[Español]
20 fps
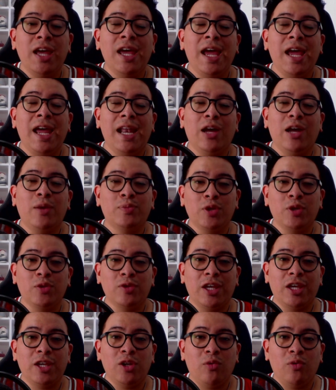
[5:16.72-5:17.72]
la opción
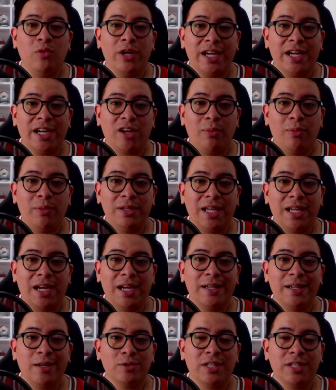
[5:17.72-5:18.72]
que yo voy a
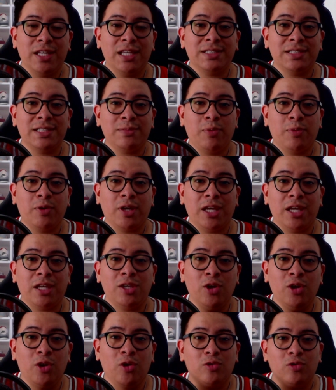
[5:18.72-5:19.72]
recomendarles a ustedes es porque
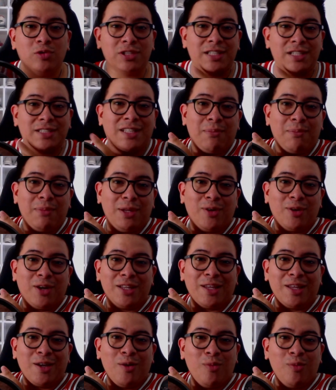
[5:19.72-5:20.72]
yo, ustedes están viendo que
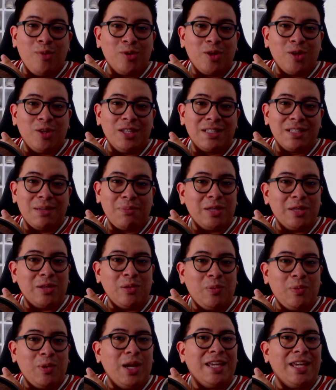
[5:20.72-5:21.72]
tengo un montón de zapatos
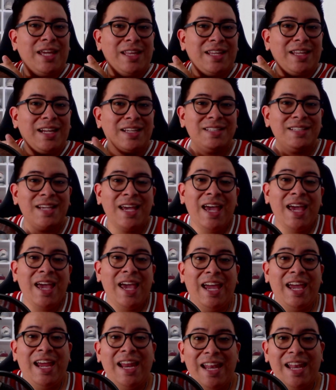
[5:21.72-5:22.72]
por aquí atrás,
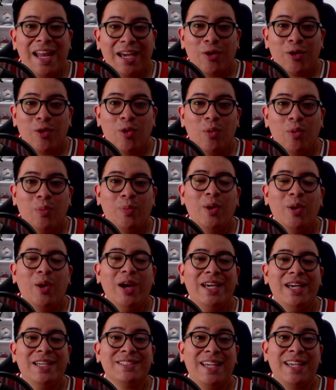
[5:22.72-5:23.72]
es eh, la que ocupo
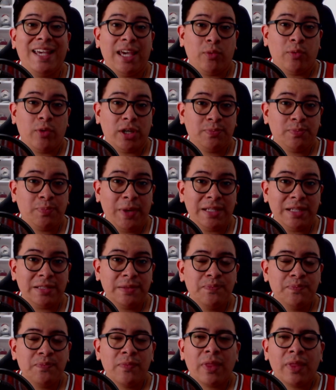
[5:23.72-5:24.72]
es Ecoexpress
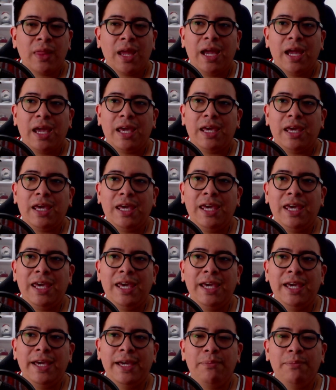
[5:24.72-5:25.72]

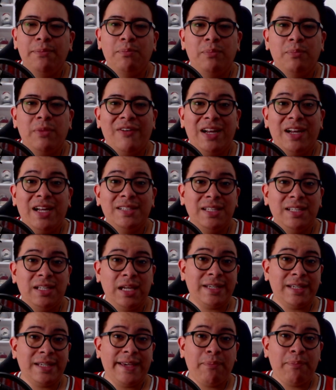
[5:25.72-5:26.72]
Y me van a decir,
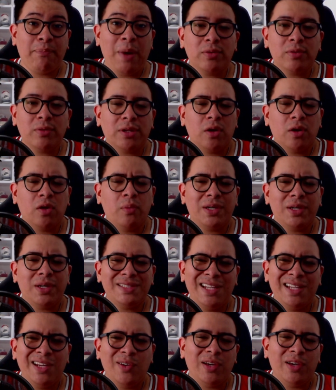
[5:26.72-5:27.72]
es que es pauta o algo por el
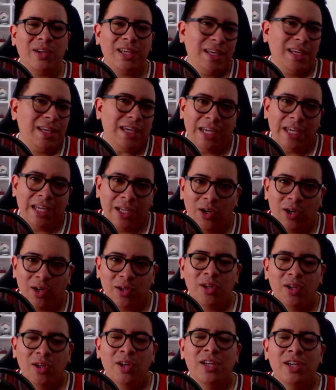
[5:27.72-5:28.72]
estilo. Y no,
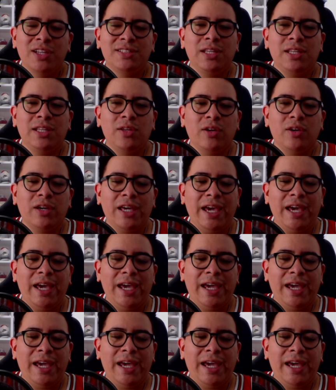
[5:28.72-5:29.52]
sino que